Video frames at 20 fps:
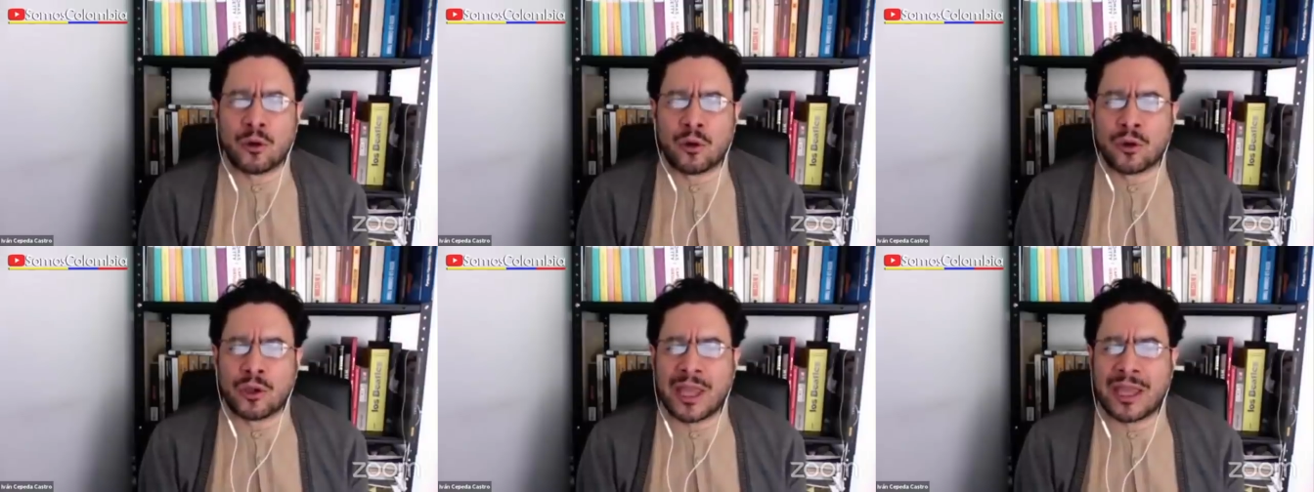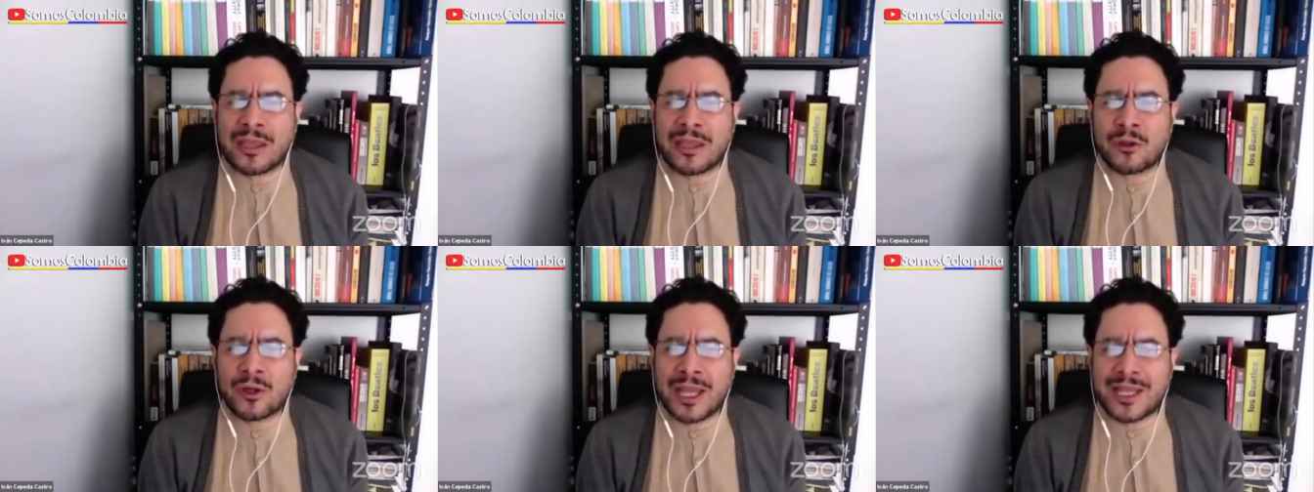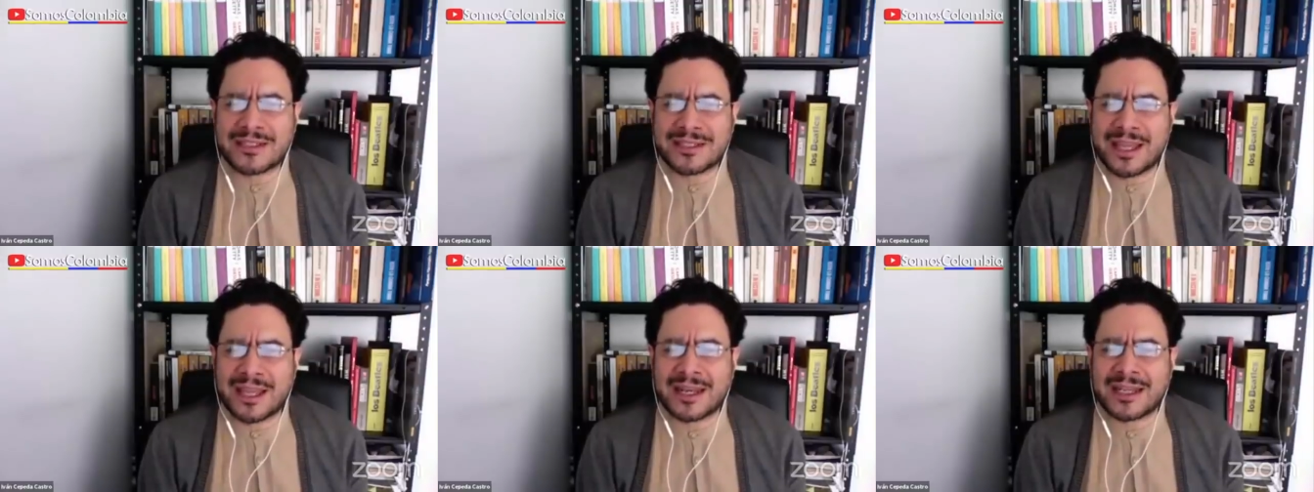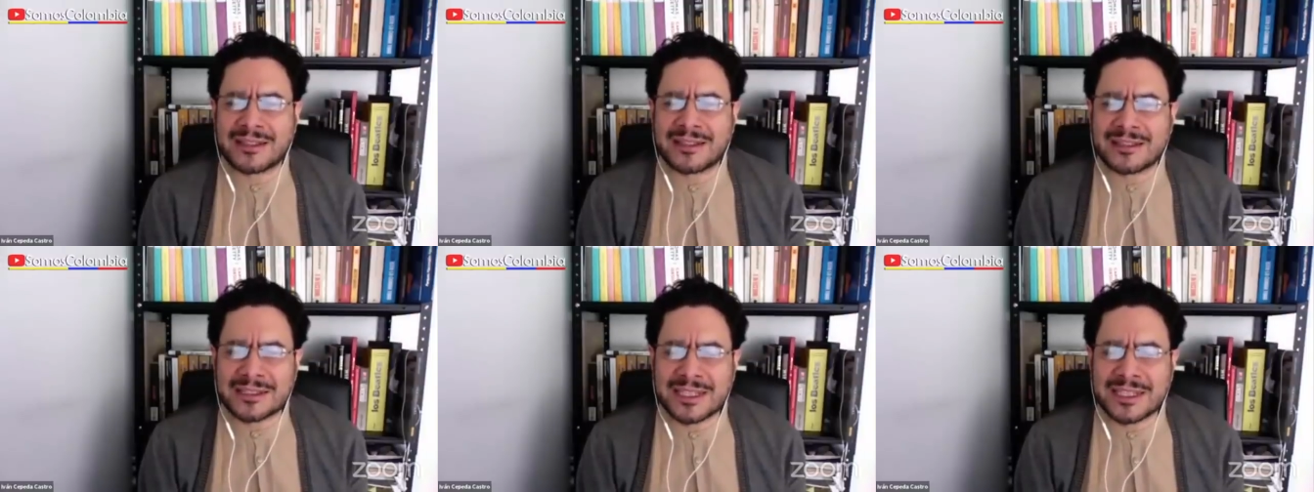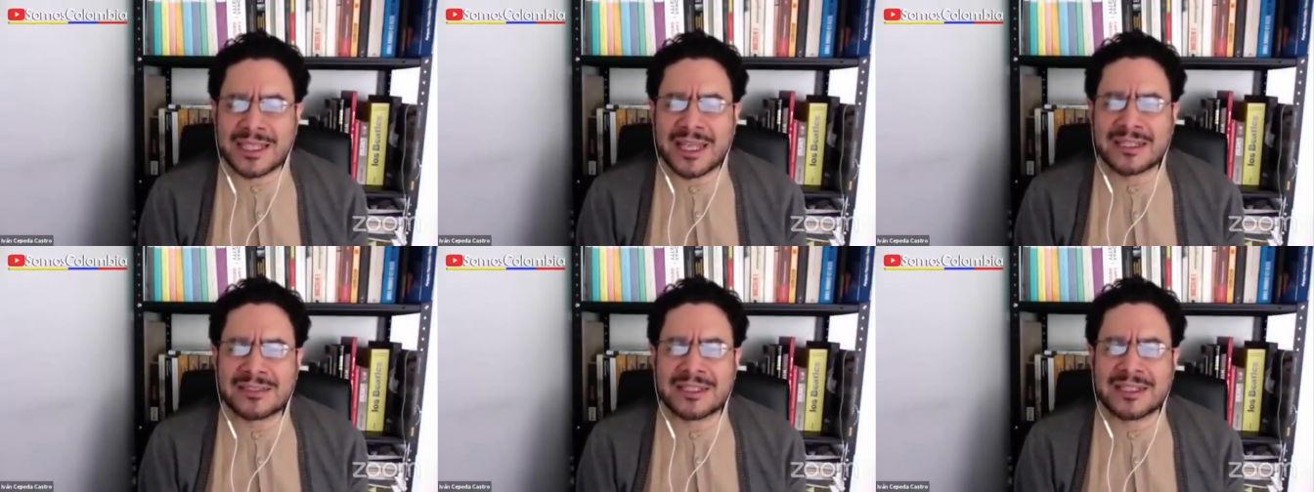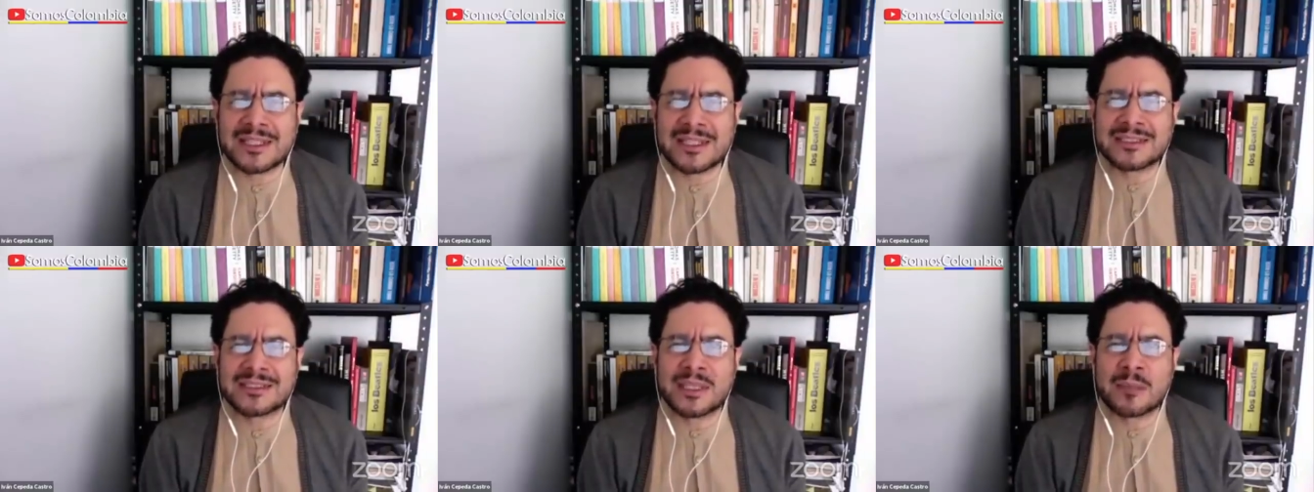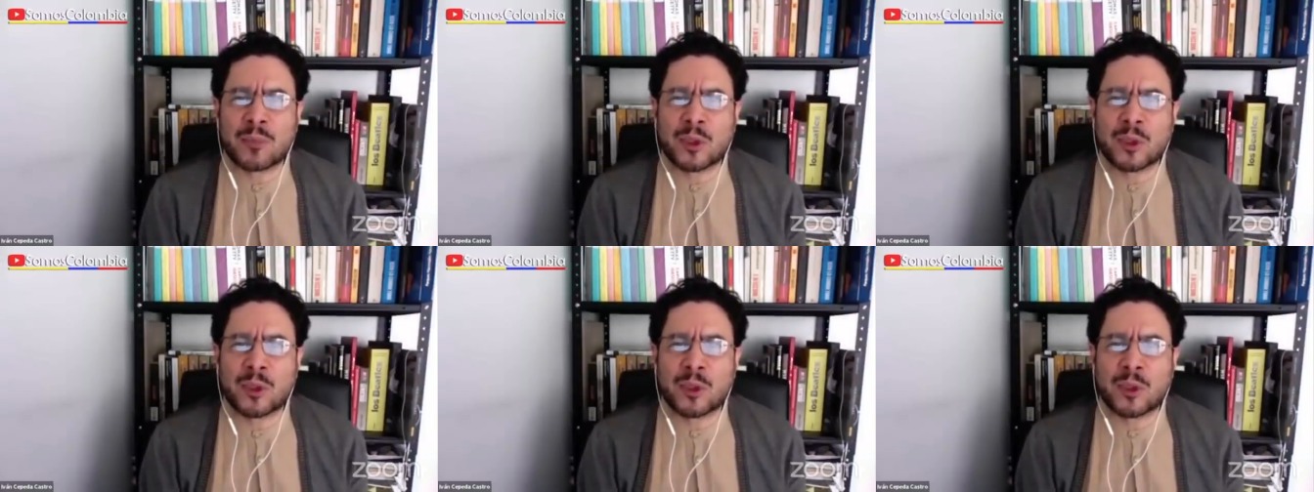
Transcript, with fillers: o dado las garantías en este